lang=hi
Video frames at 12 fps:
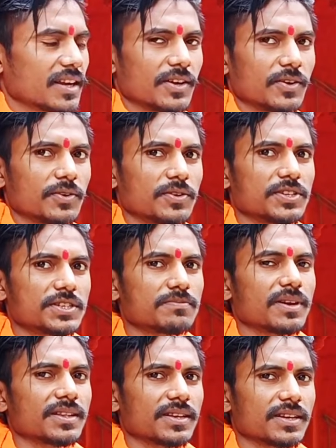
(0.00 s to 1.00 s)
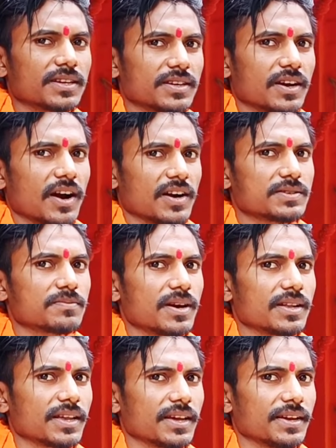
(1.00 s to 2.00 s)
रहे हो इस मंदिर की खास
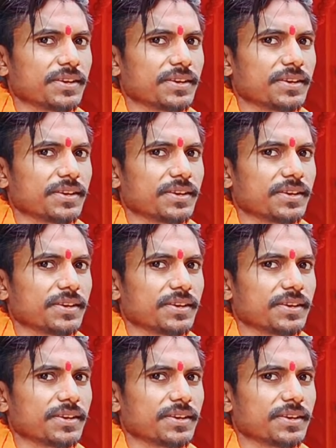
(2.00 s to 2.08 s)
बात है